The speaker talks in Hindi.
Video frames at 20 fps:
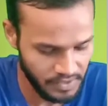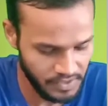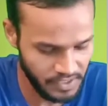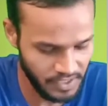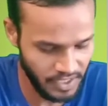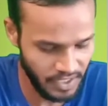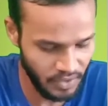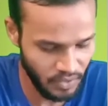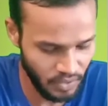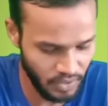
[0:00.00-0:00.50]

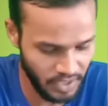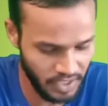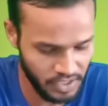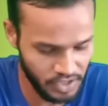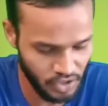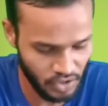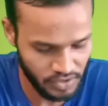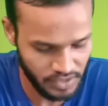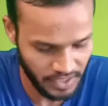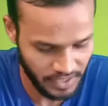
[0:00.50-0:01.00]
सी
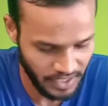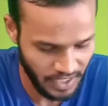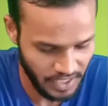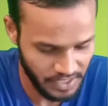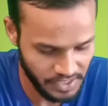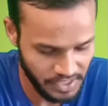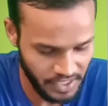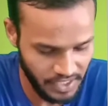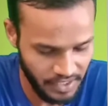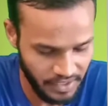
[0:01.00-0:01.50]
उन्नीस
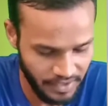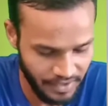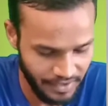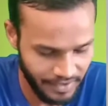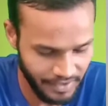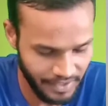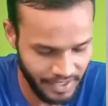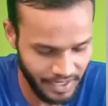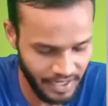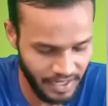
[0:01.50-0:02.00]

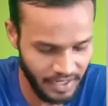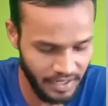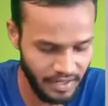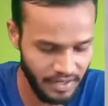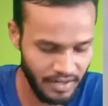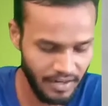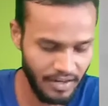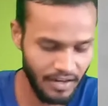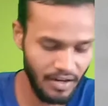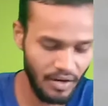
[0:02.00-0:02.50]
डी
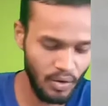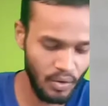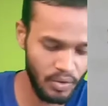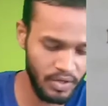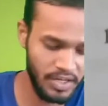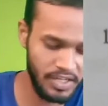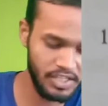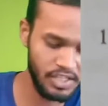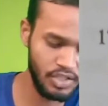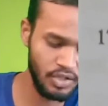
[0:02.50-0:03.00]

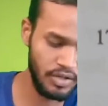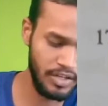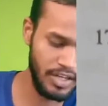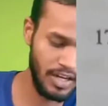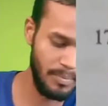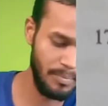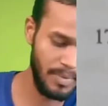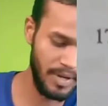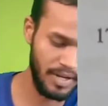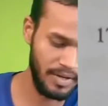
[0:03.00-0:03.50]
उन्नीस
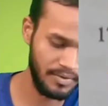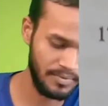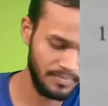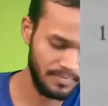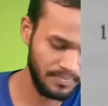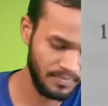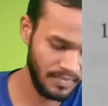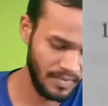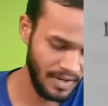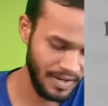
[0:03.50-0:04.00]

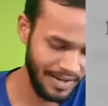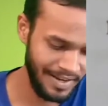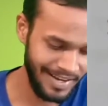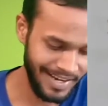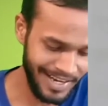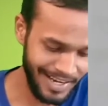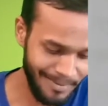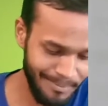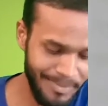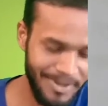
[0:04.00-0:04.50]

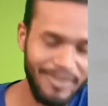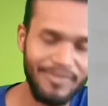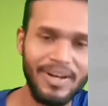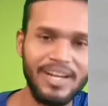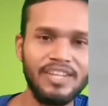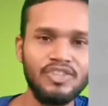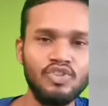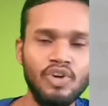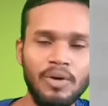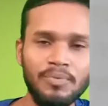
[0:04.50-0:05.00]
बी
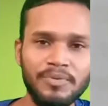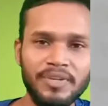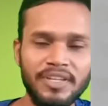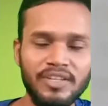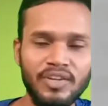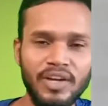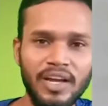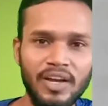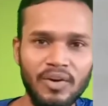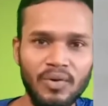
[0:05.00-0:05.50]
वाला जो ऑप्शन
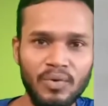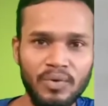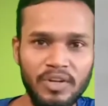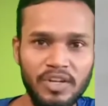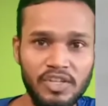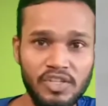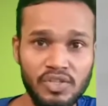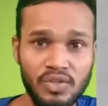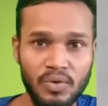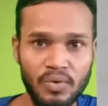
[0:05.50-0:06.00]
जो है
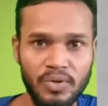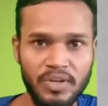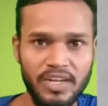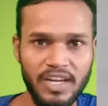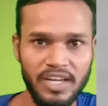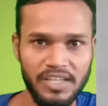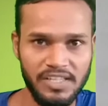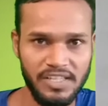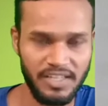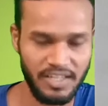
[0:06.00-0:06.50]
उन्नीस
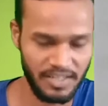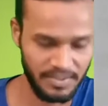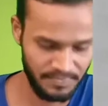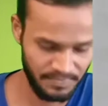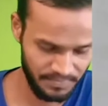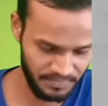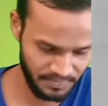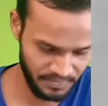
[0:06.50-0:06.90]
है